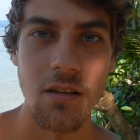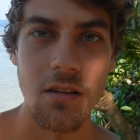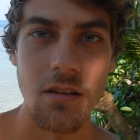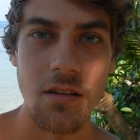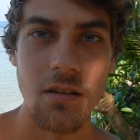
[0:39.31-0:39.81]

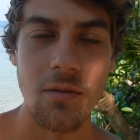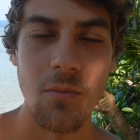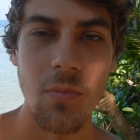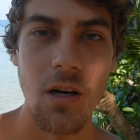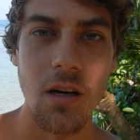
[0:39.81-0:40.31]

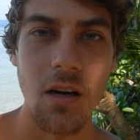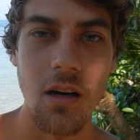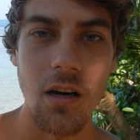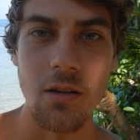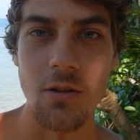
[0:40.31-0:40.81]
ähm,
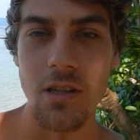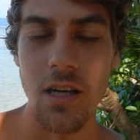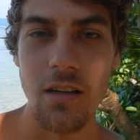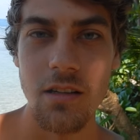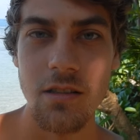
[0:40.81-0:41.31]
Arnold
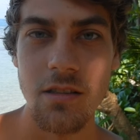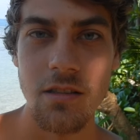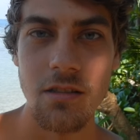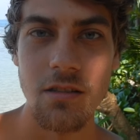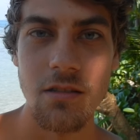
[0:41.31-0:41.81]
Ehret
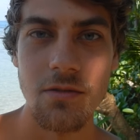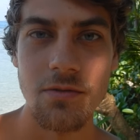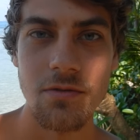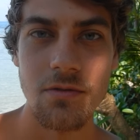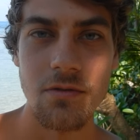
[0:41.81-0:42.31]

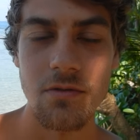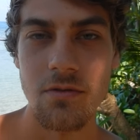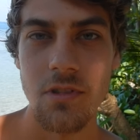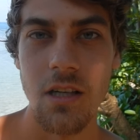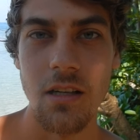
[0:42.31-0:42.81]

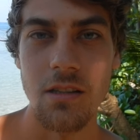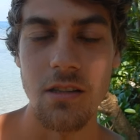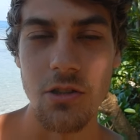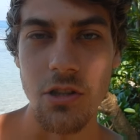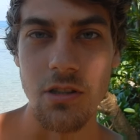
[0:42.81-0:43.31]
und
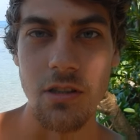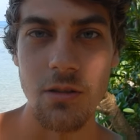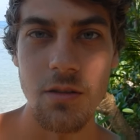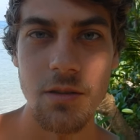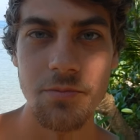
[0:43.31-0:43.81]
Galina
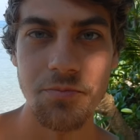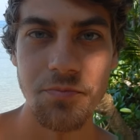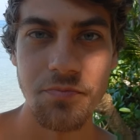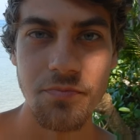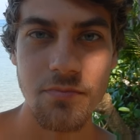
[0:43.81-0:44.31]
Shatalova.
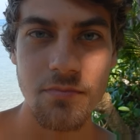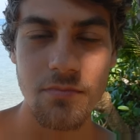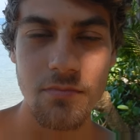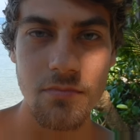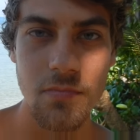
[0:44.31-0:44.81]

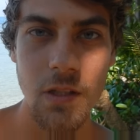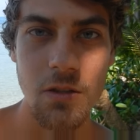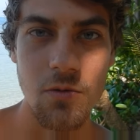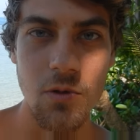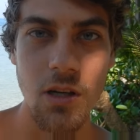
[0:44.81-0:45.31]

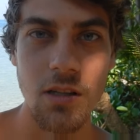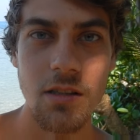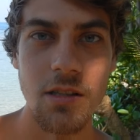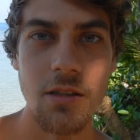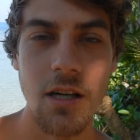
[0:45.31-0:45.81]
Also von
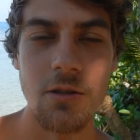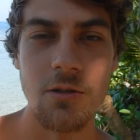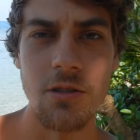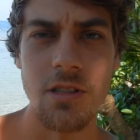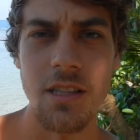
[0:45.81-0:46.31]
Arnold,
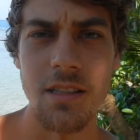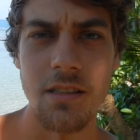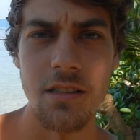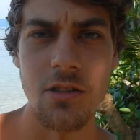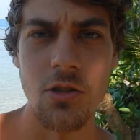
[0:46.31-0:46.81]
Arnold
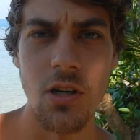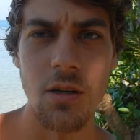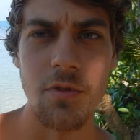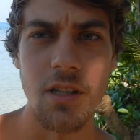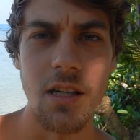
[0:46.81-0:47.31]
Ehret die
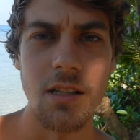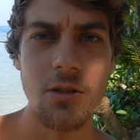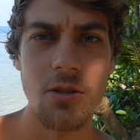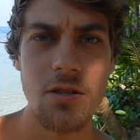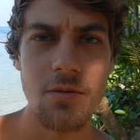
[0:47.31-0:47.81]
schleimfreie
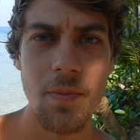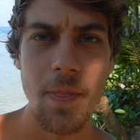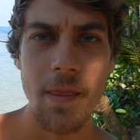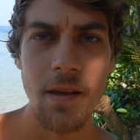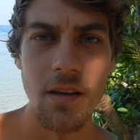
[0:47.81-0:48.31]
Heilkost.
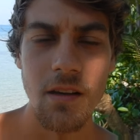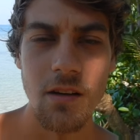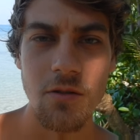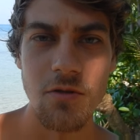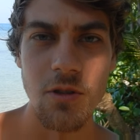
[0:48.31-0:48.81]

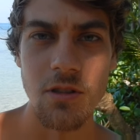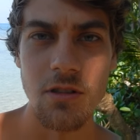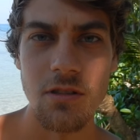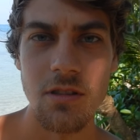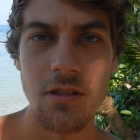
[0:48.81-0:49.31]

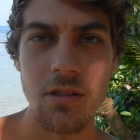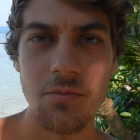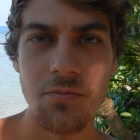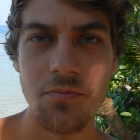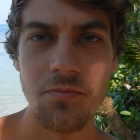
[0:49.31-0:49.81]
Von
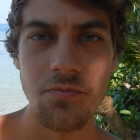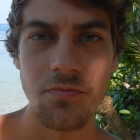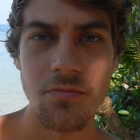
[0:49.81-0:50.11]
ähm,